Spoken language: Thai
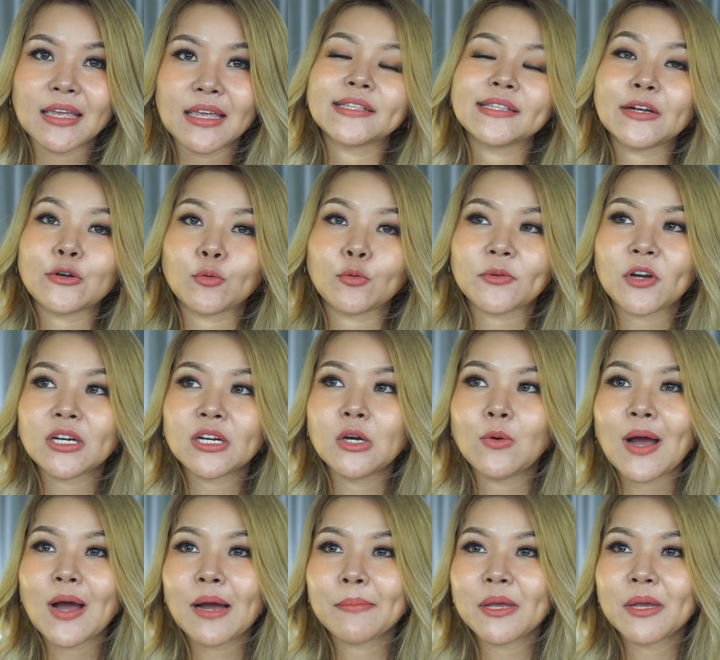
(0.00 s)
สรุปก็คือ
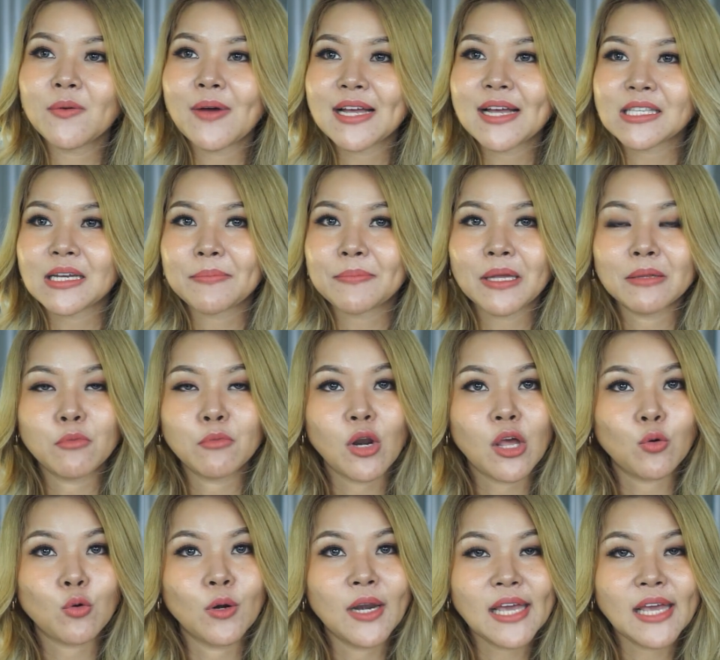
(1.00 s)
ว่าไม่ว่าจะเป็นโมเล
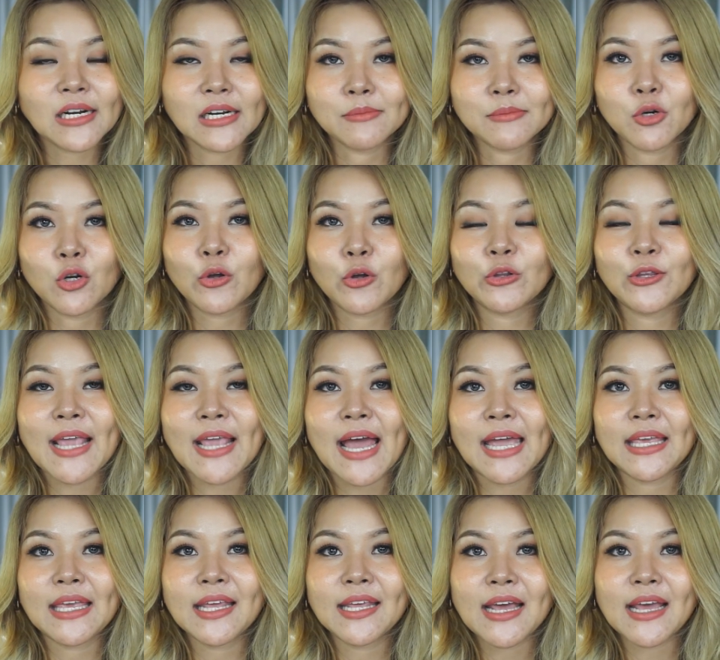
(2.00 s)
กุลเล็กหรือโมเลกุลใหญ่
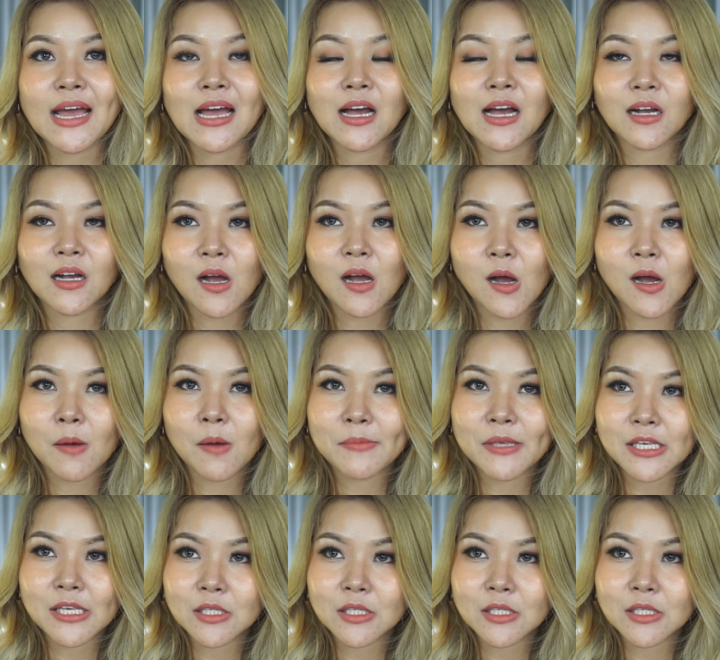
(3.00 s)
เนี่ยนะก็มี